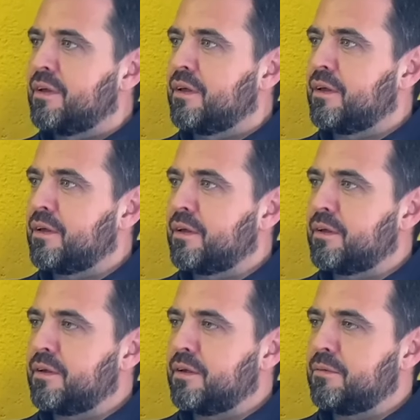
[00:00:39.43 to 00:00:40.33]
Eh,
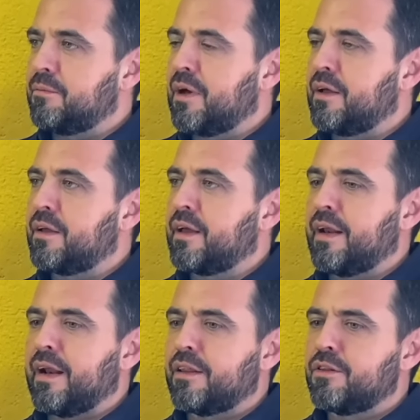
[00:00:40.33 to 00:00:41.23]
y,
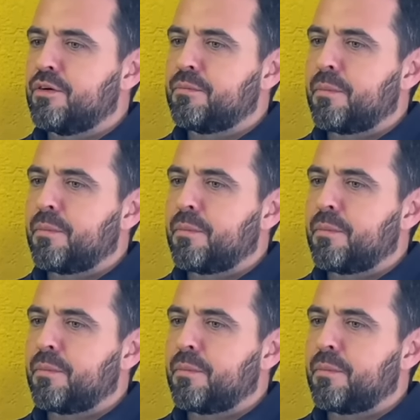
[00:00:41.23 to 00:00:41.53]
generando...